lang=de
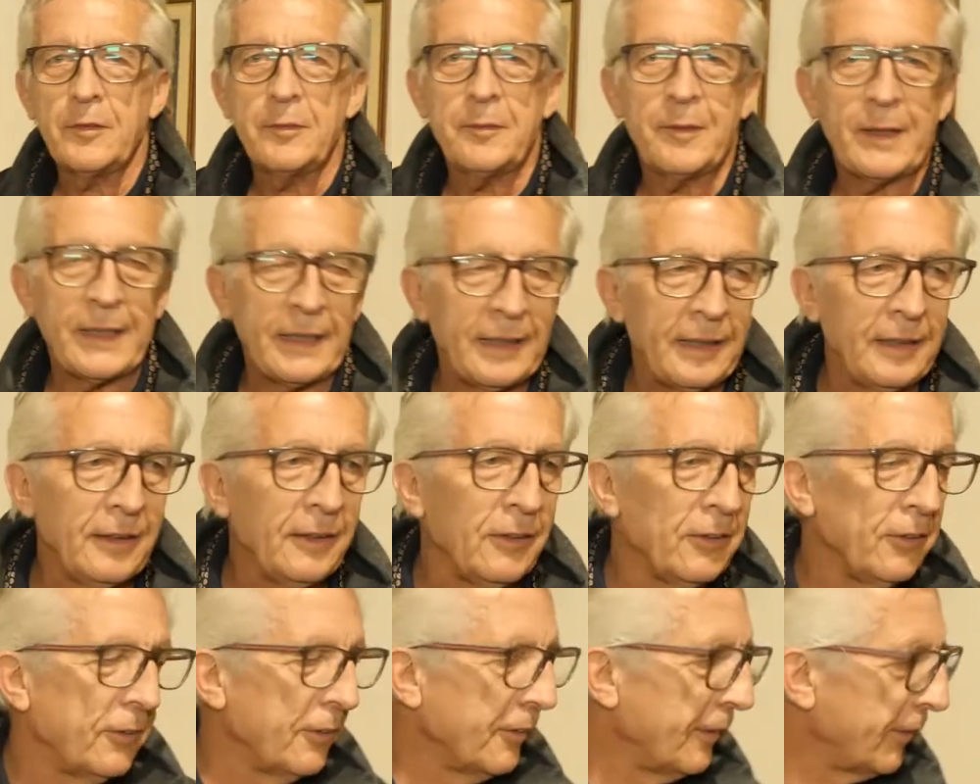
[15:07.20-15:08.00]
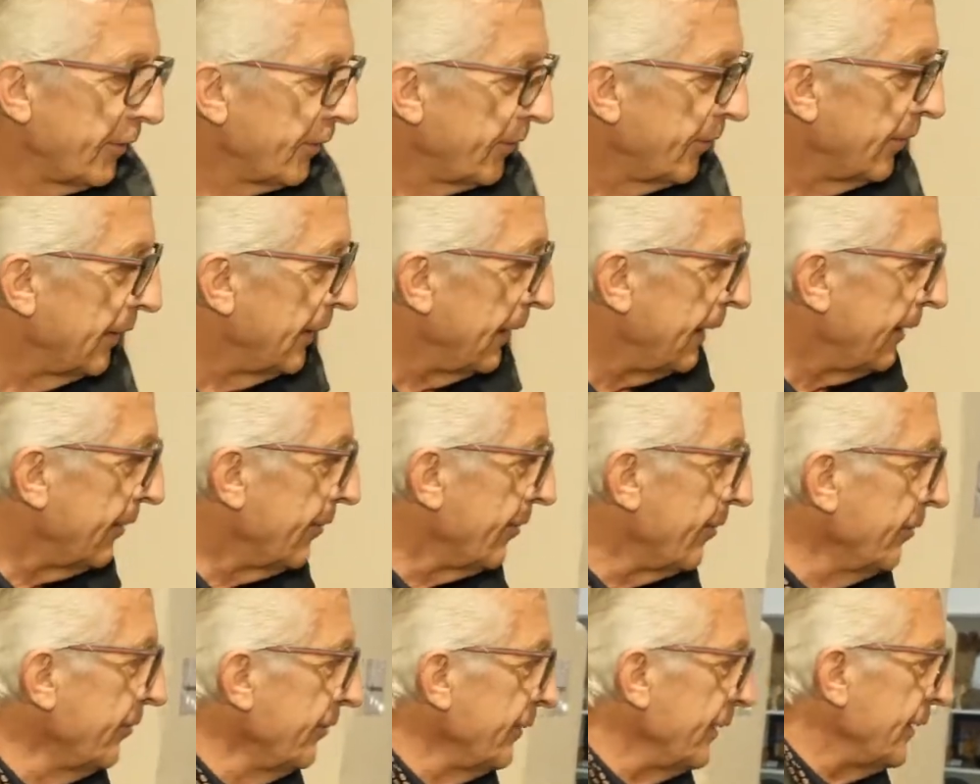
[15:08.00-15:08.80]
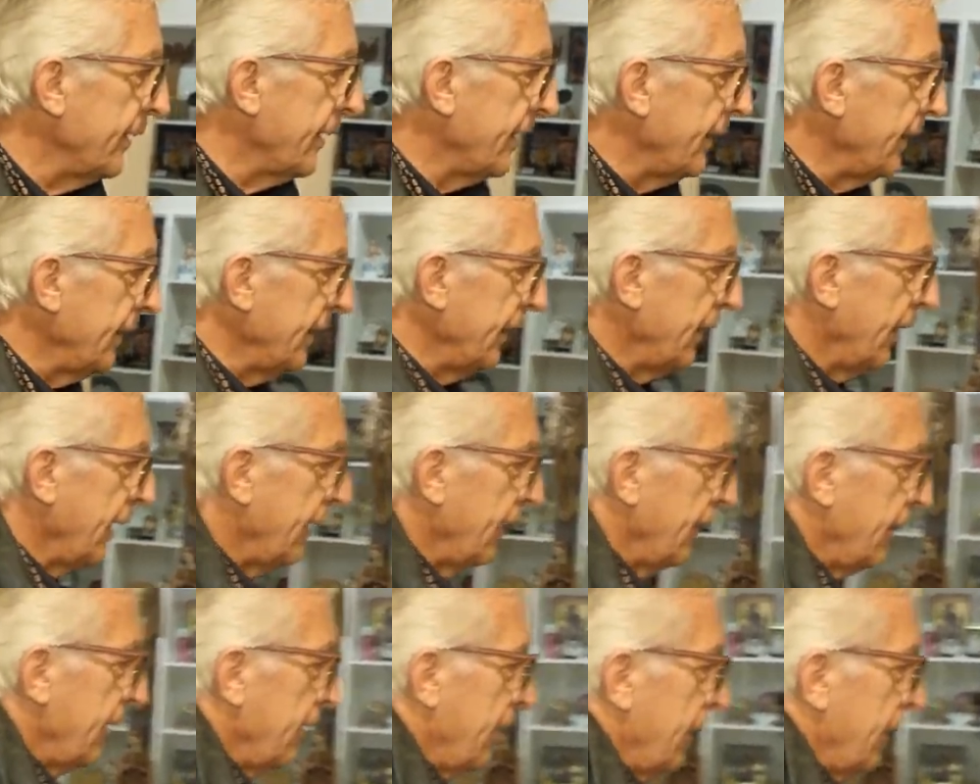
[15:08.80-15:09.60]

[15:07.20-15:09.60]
kommen wir endgültig zur letzten Vitrine,